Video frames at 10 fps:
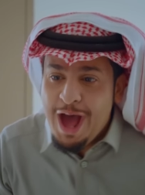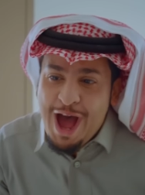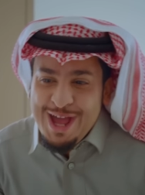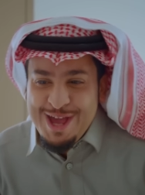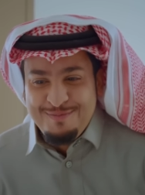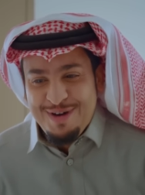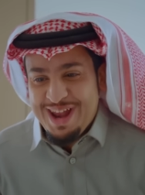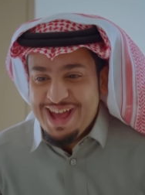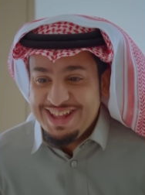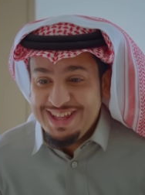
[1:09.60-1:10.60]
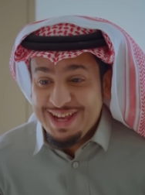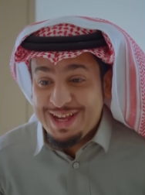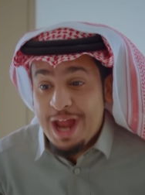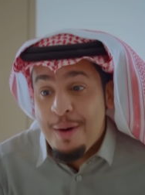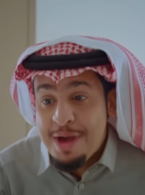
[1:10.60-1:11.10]
لا يا يب الله
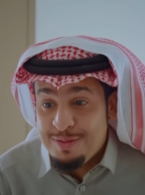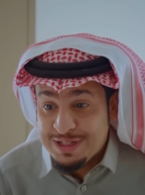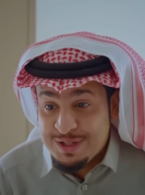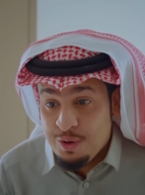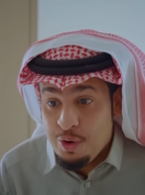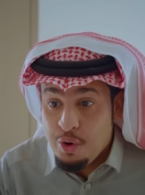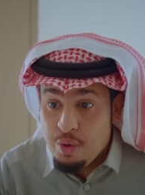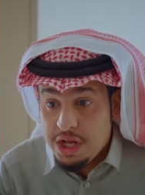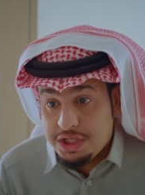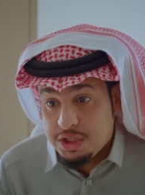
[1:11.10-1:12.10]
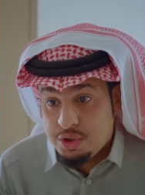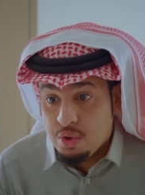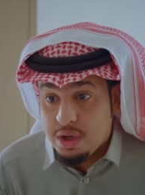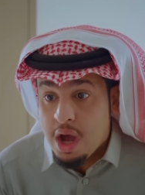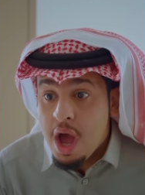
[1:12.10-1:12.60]
يهديك لا بيض مسلوق ولا
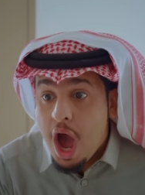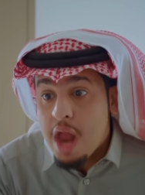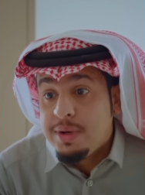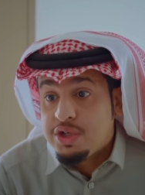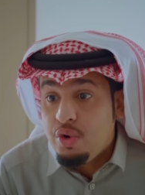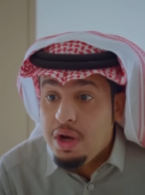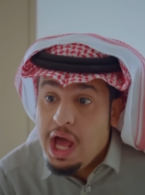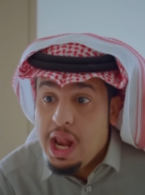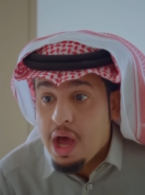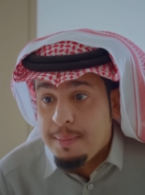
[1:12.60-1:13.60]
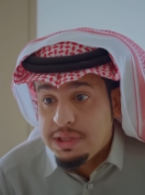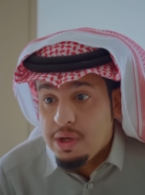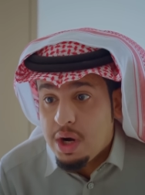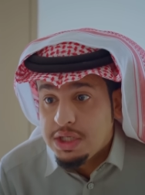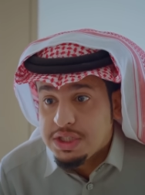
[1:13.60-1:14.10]
شكشوكة المشروع له علاقة
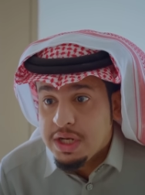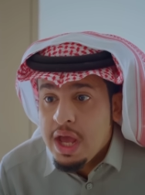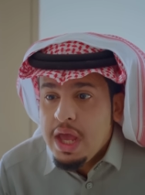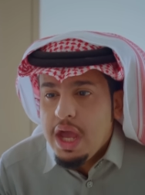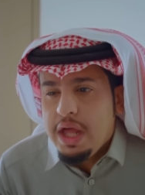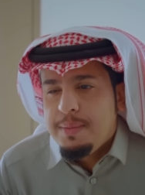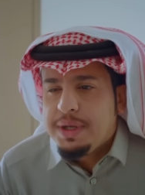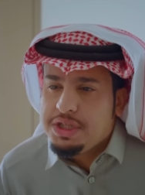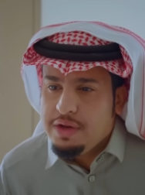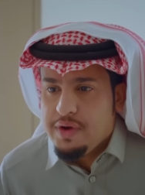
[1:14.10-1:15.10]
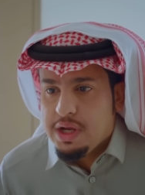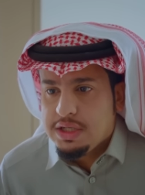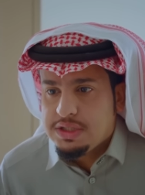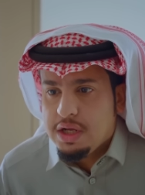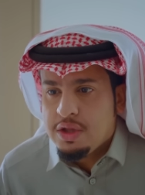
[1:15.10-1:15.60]
بالدواجن يعني بشتري
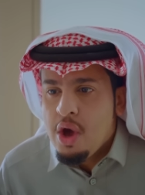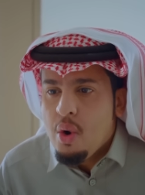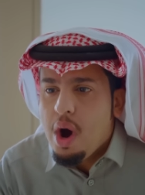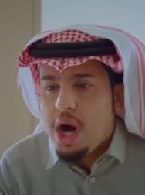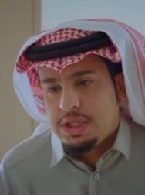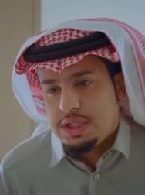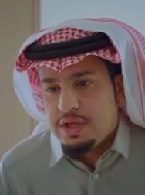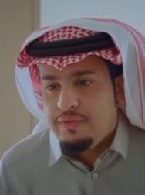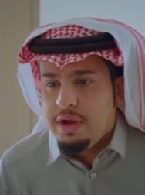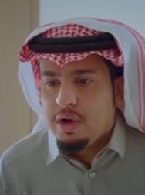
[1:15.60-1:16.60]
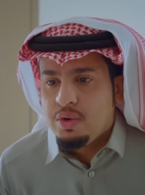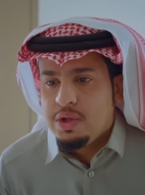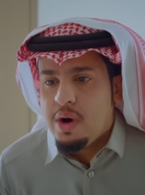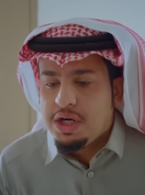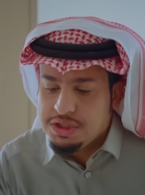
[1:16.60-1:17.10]
فقاسات وهاتك تفريخ
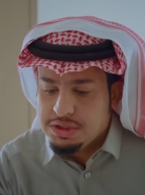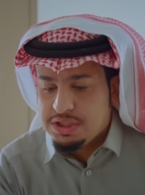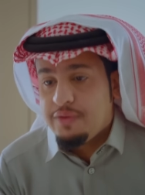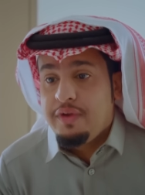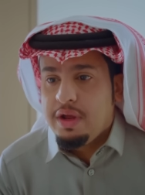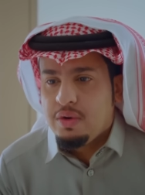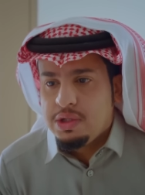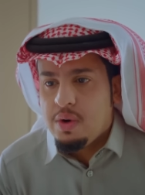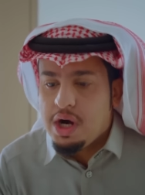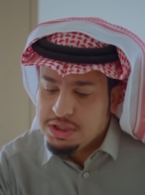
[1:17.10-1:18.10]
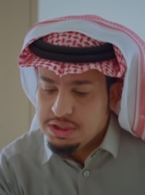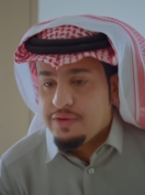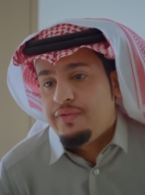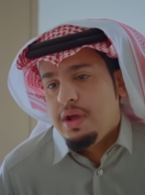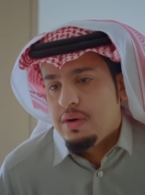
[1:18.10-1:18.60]
ودواجن تفريخ ودواجن
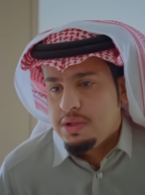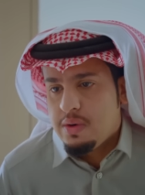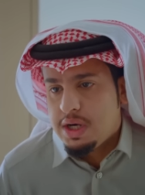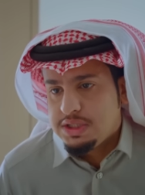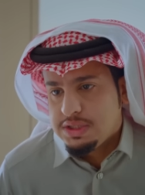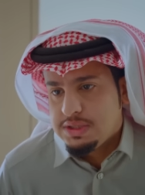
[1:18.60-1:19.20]
تفريخ ودواجن